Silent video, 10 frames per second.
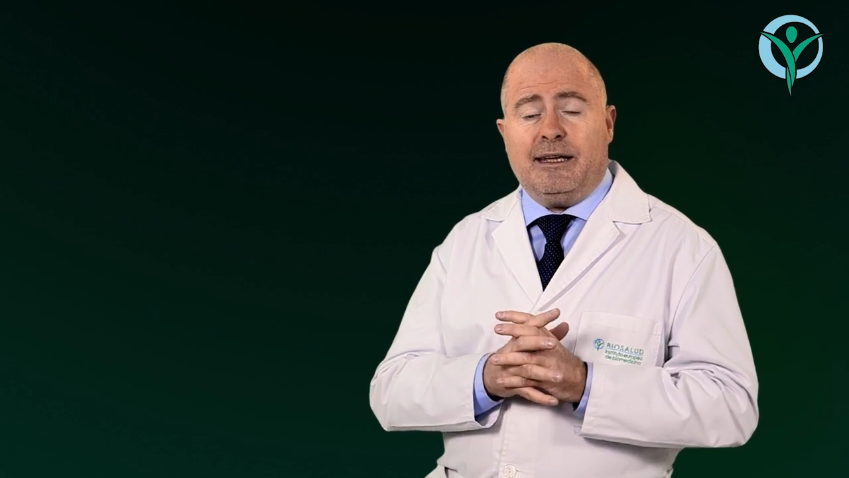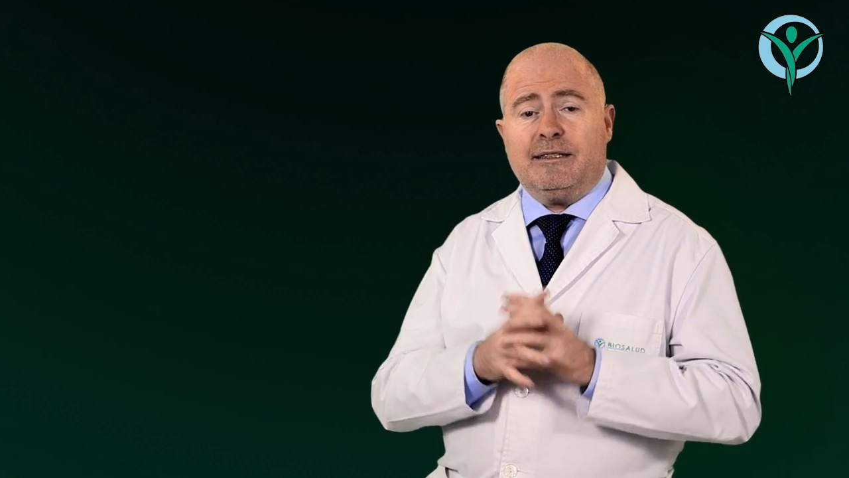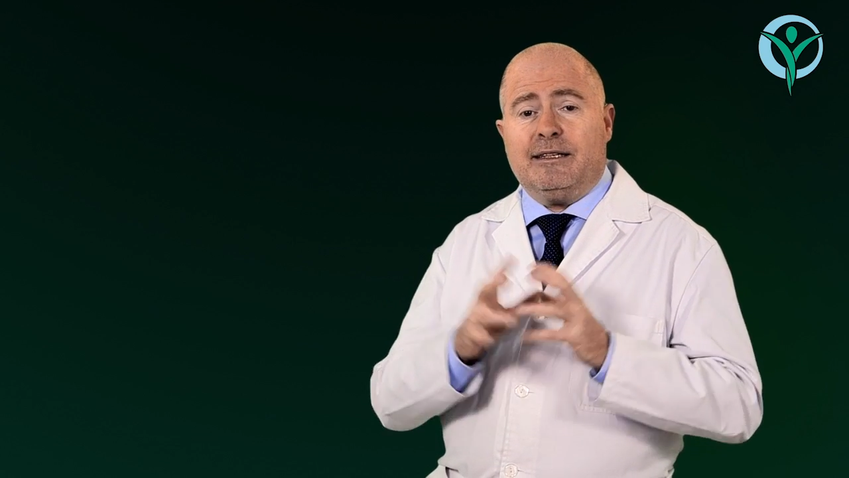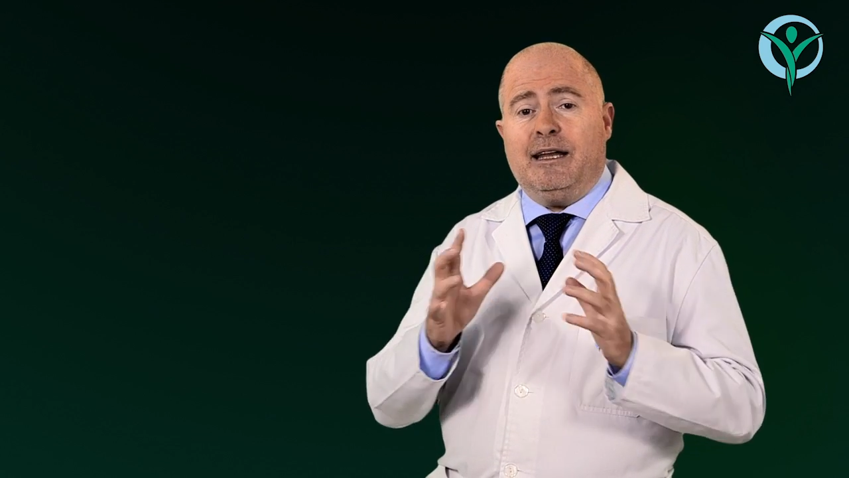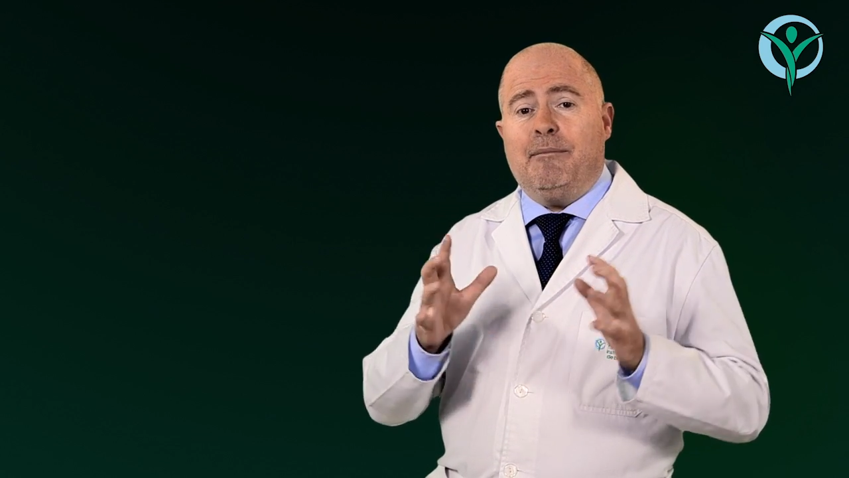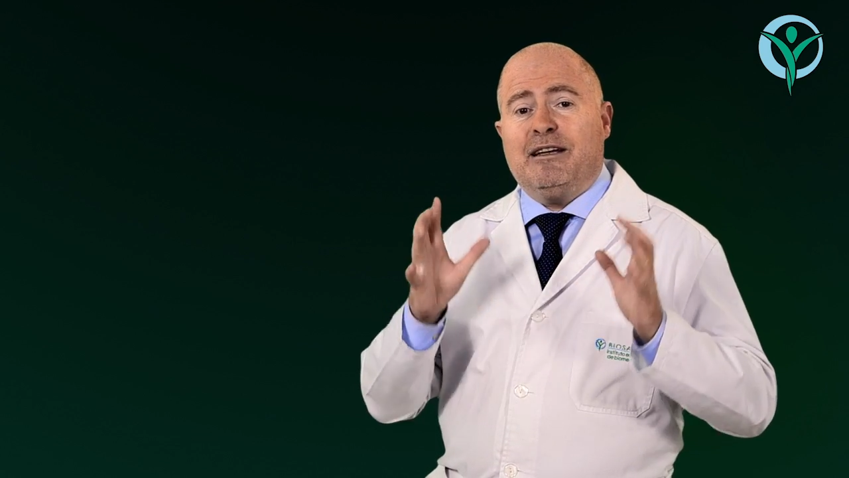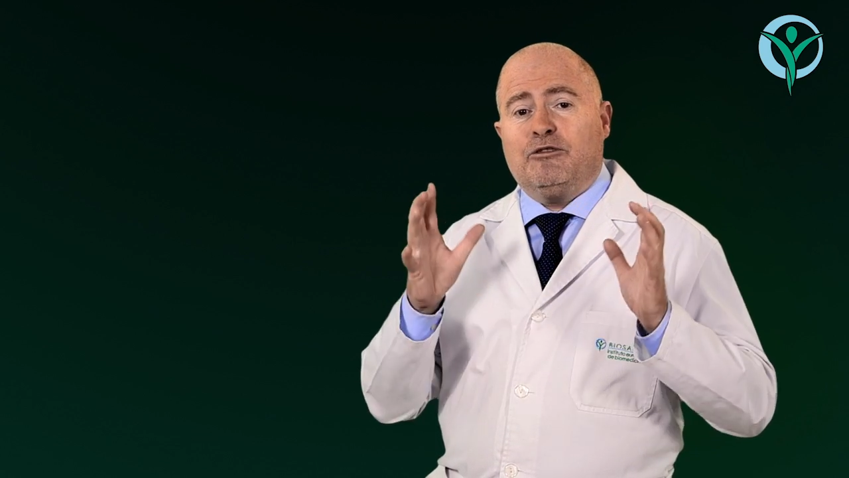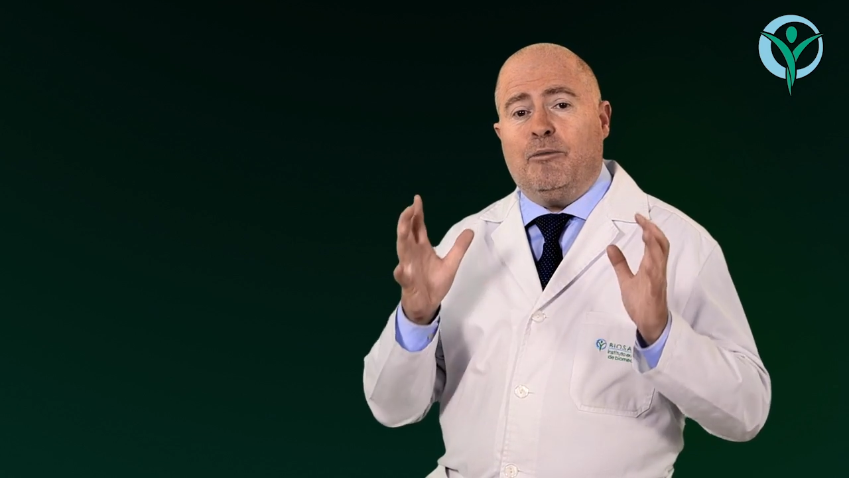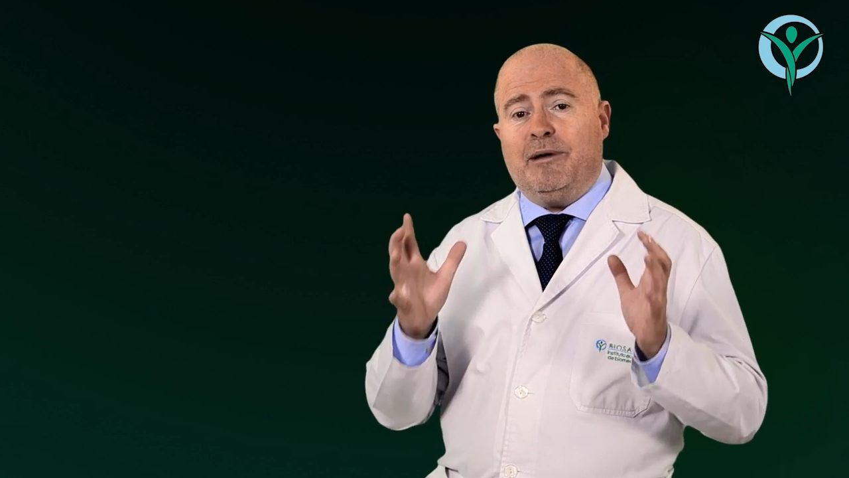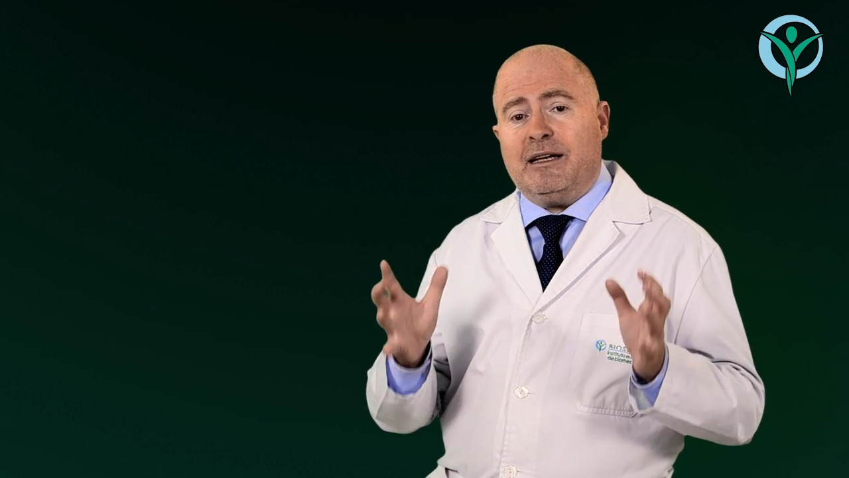es la
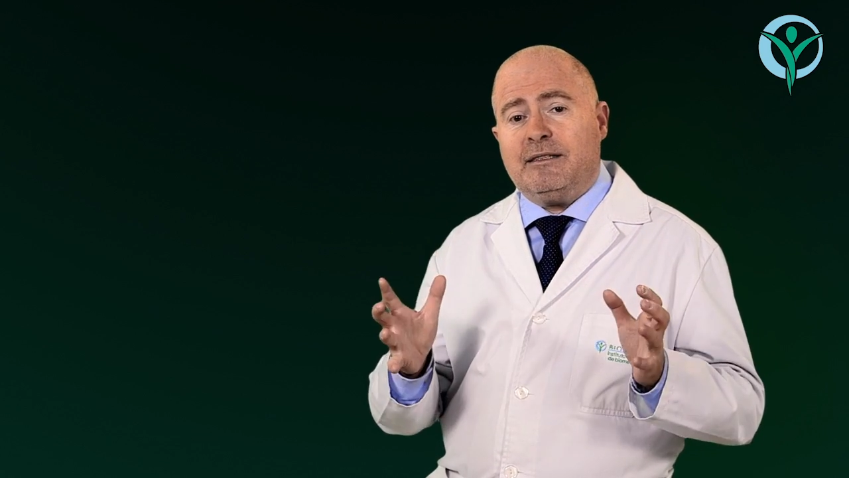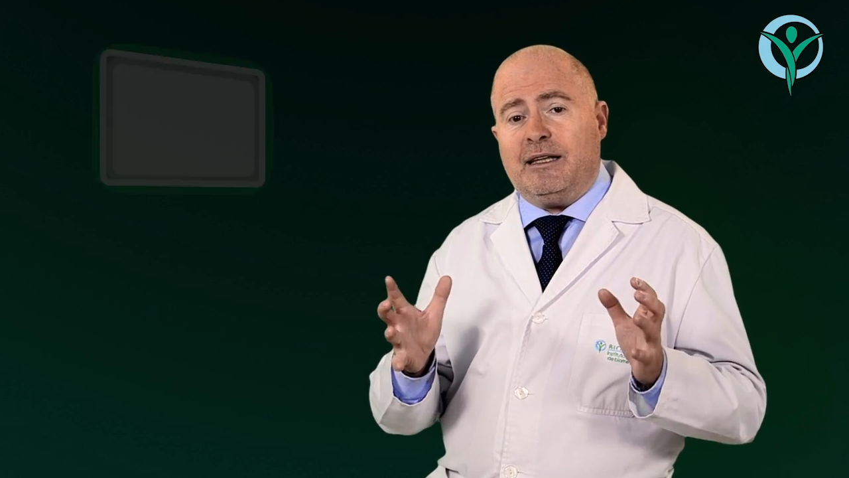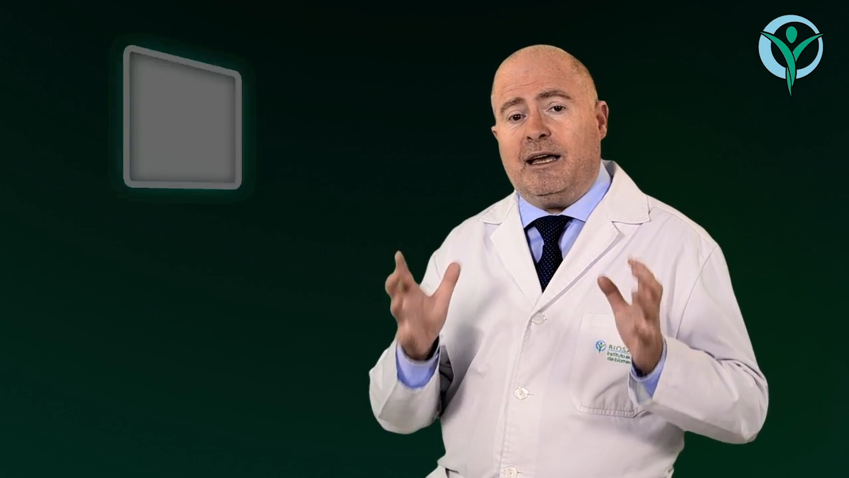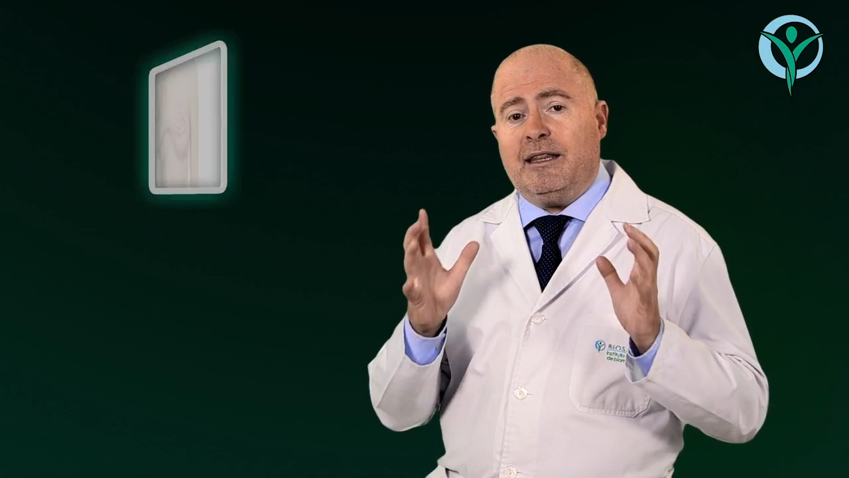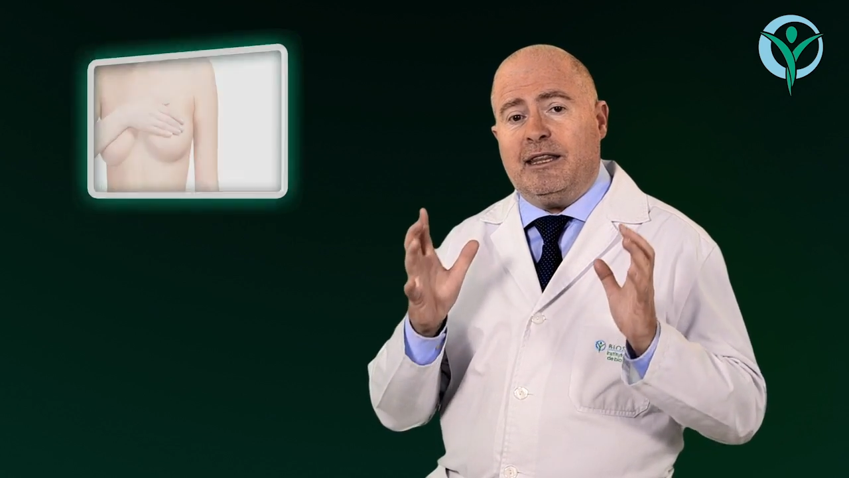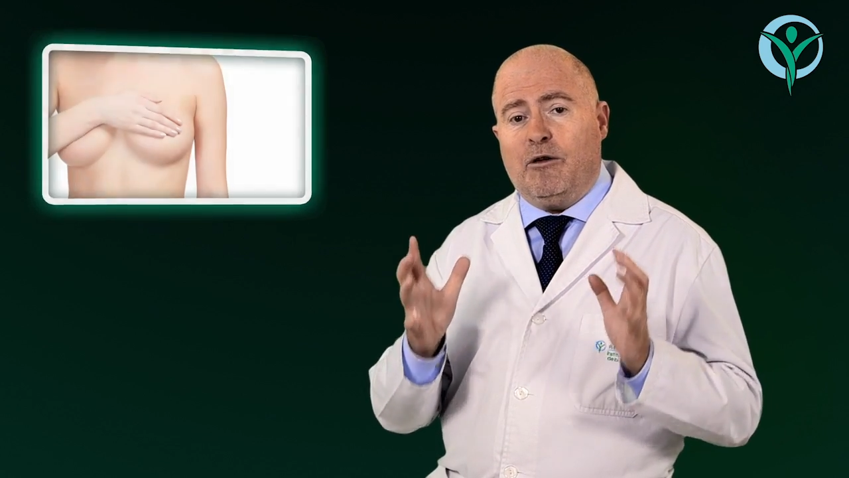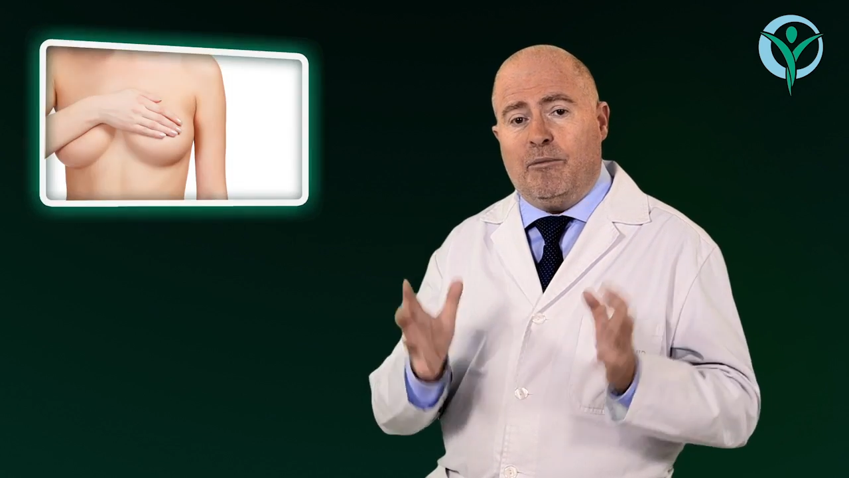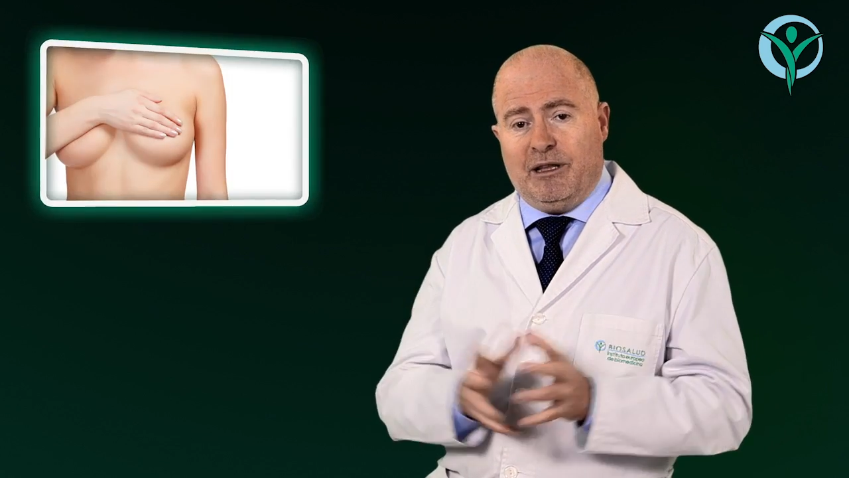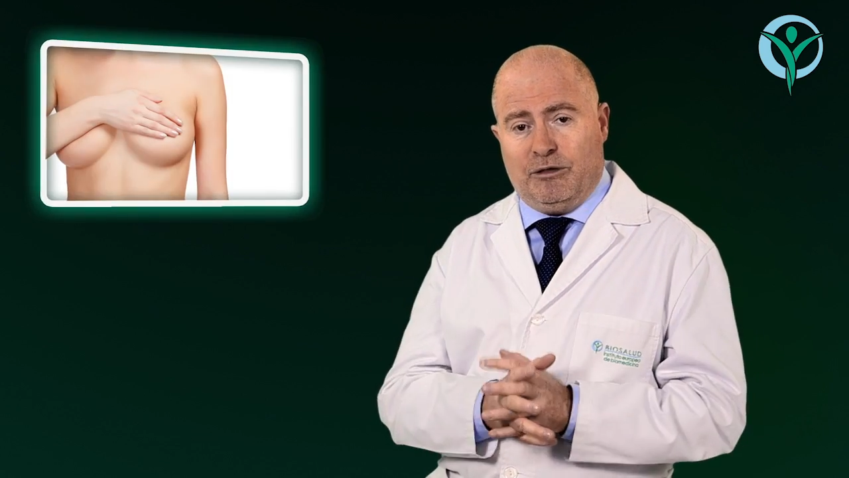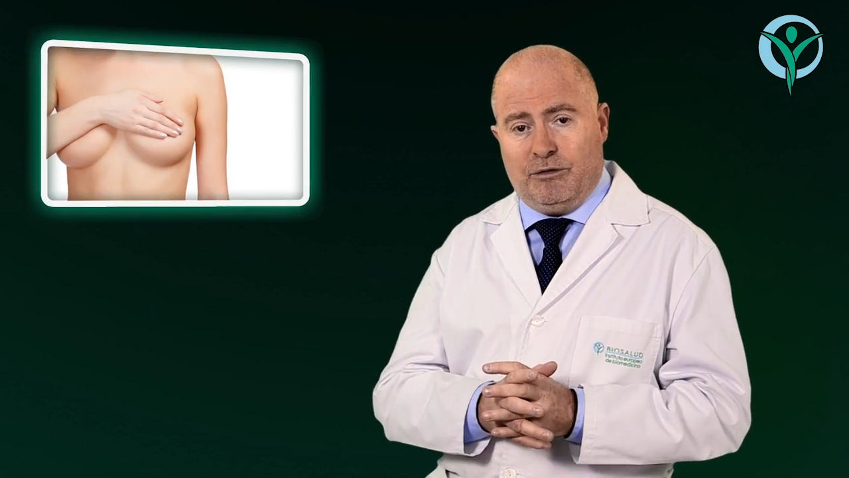mastoplastia de
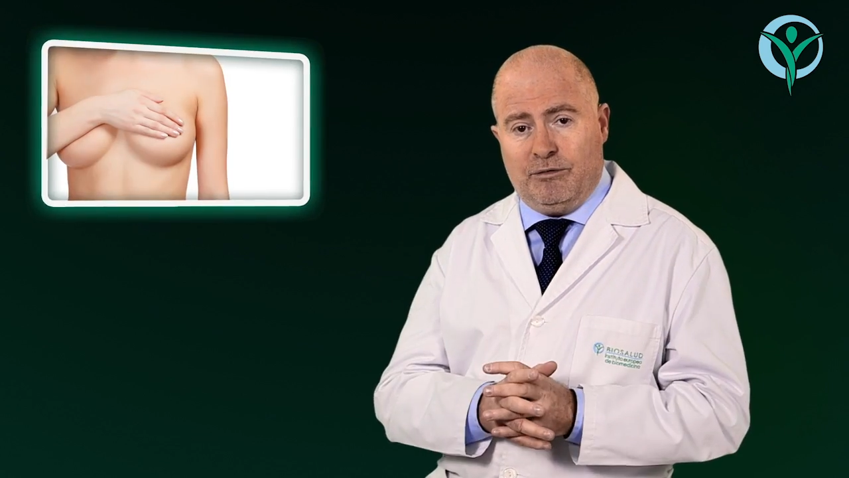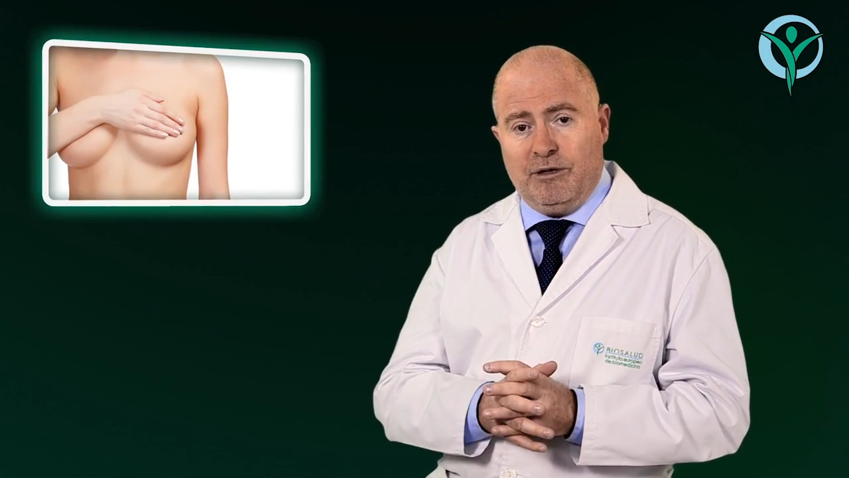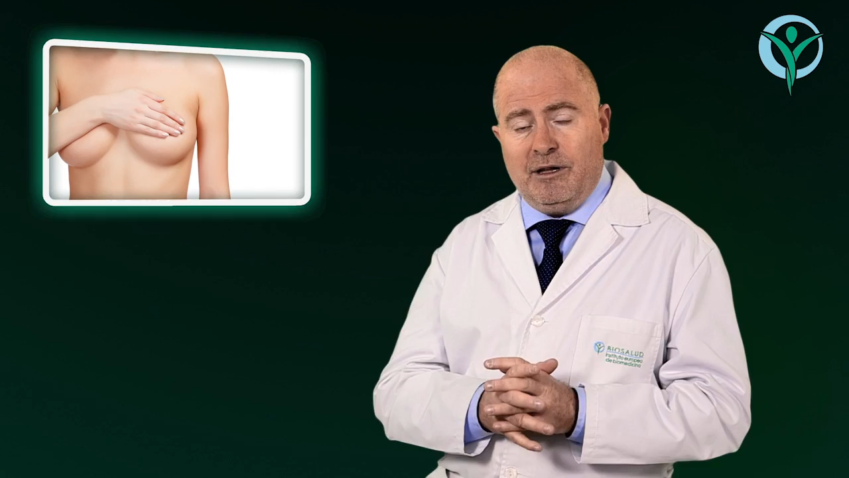aumento.